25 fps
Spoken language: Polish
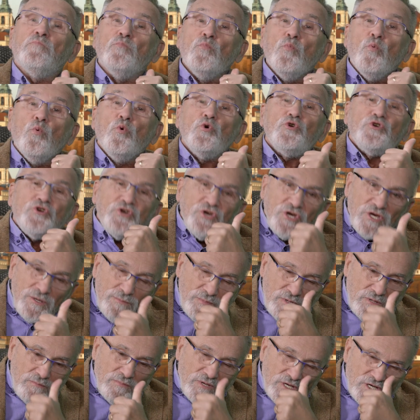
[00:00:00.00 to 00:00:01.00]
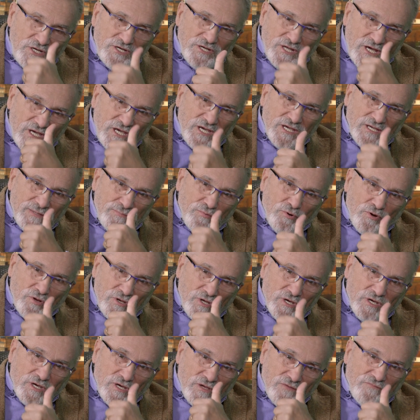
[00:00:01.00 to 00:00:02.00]
musimy mieć takie
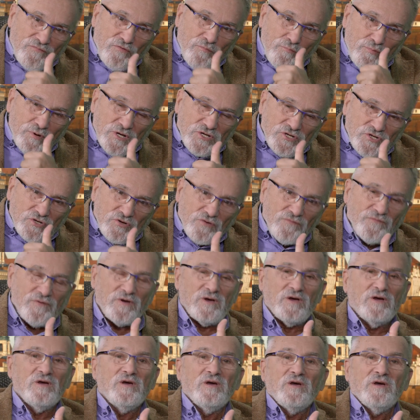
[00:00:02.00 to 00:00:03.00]
zbiorniki dwupłaszczowe.